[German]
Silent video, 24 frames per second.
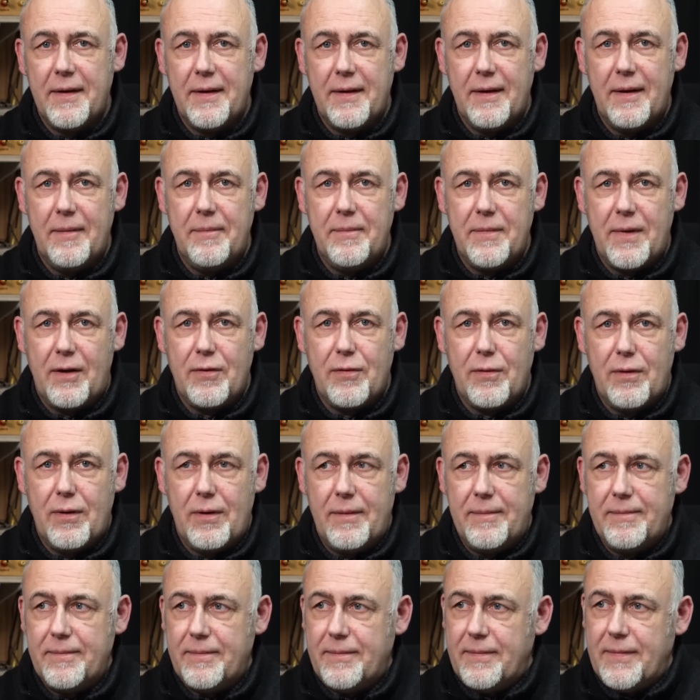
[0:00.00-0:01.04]
Ähm,
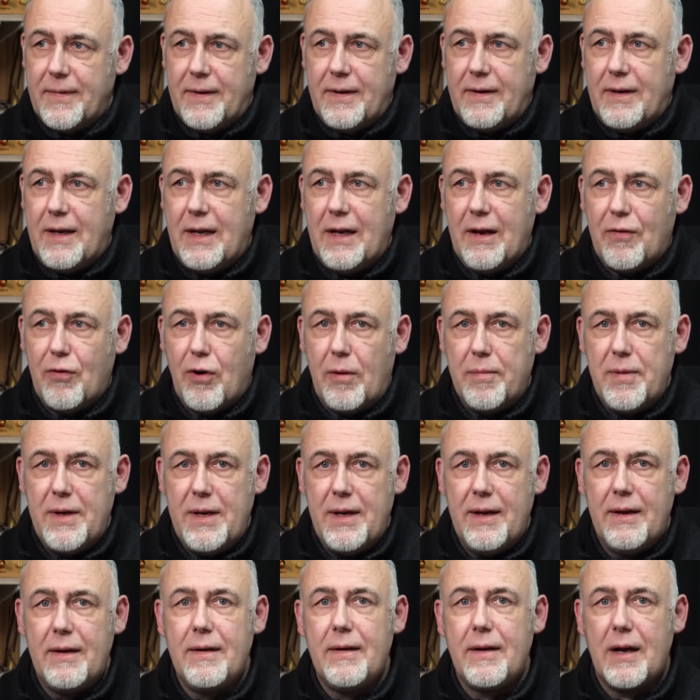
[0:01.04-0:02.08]
also jedes
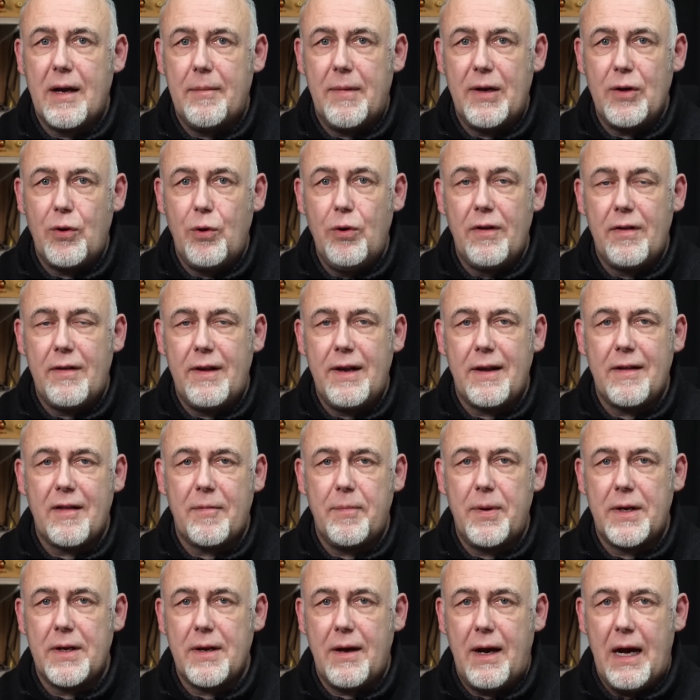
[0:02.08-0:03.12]
Hobby kann man
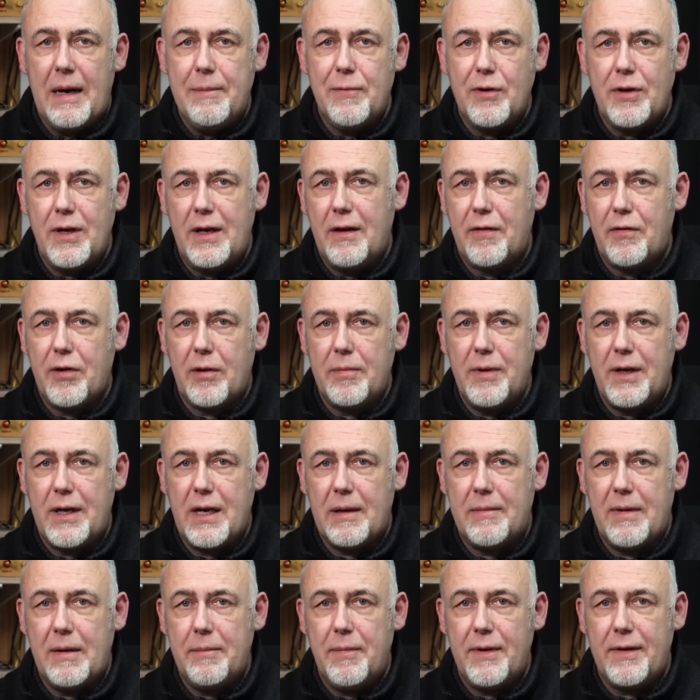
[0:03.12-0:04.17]
günstigst betreiben und jedes Hobby
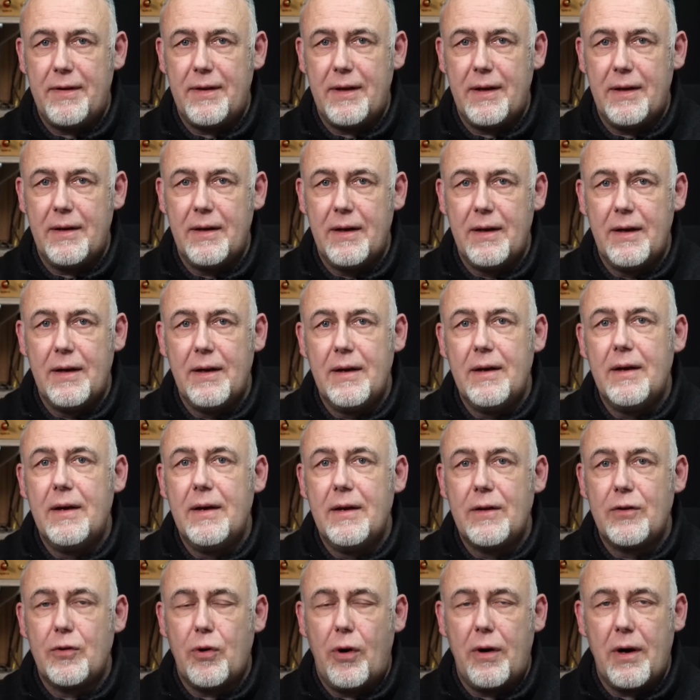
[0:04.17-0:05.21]
kann man ein bisschen
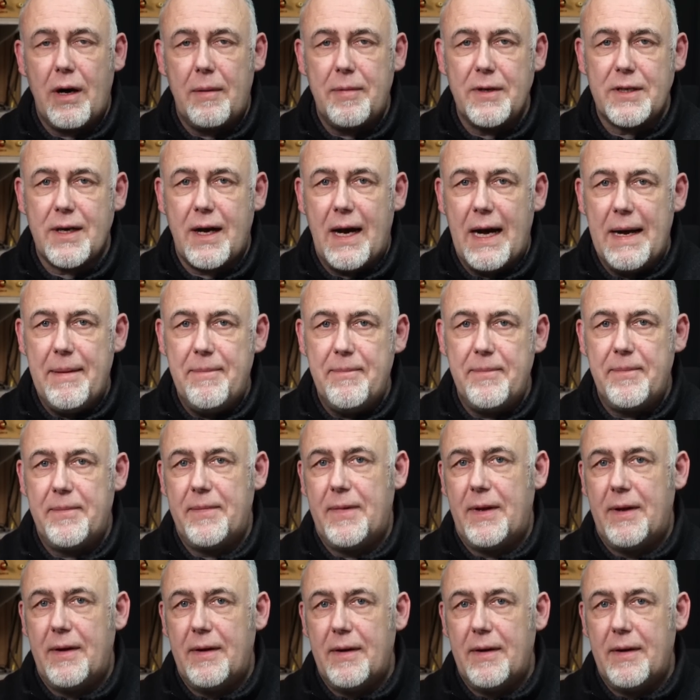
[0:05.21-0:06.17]
teurer betreiben.